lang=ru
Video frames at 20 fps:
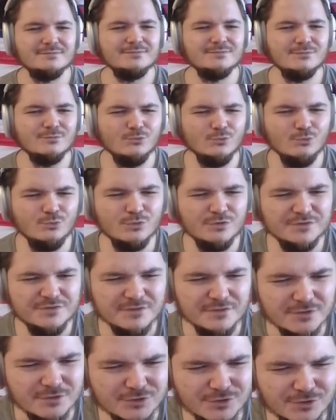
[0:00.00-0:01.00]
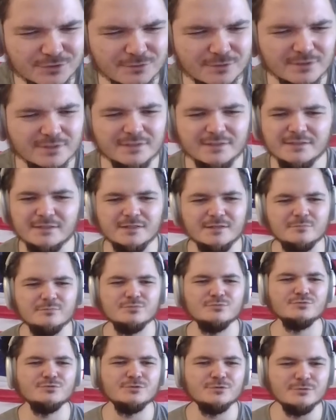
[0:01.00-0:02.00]
Ульстер, что ли, или я
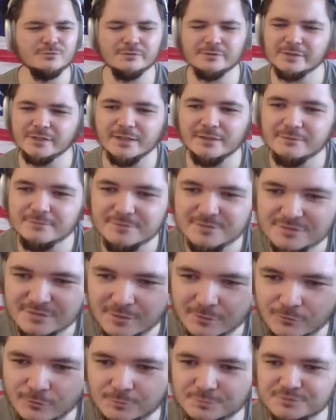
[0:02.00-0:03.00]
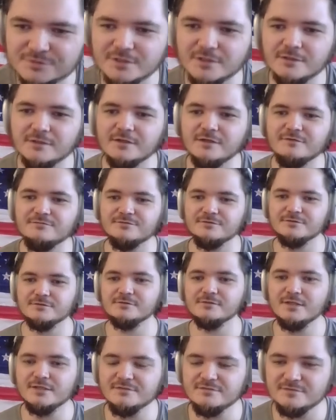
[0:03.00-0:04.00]
путаю? Я не знаком с географией
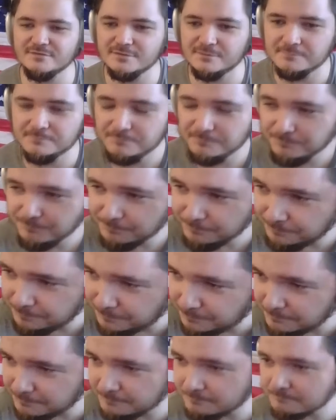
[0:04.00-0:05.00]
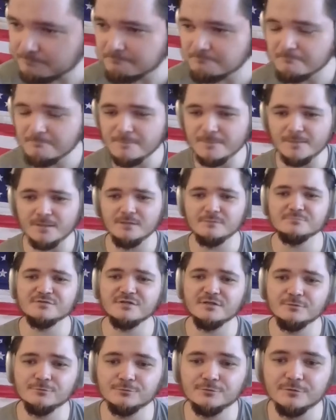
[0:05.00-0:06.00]
Ирландии
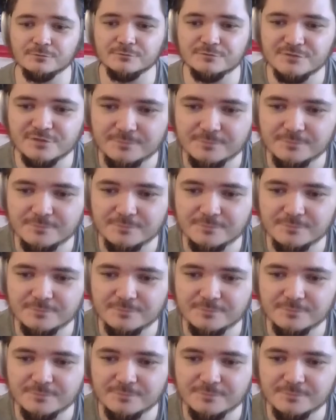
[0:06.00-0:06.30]
абсолютно, но тем не